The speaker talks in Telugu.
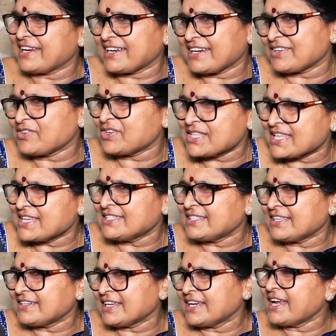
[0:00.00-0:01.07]
టికెట్ కూడా
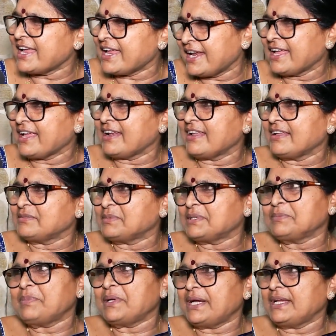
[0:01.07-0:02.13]
తీసారు అని నేనే అన్నాను
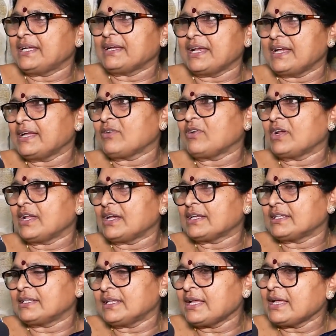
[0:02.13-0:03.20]
మరి పెళ్ళికి అన్నీ కొనాలి
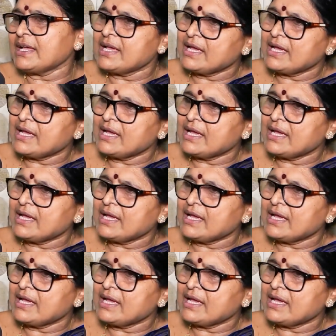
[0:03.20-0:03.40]
కదా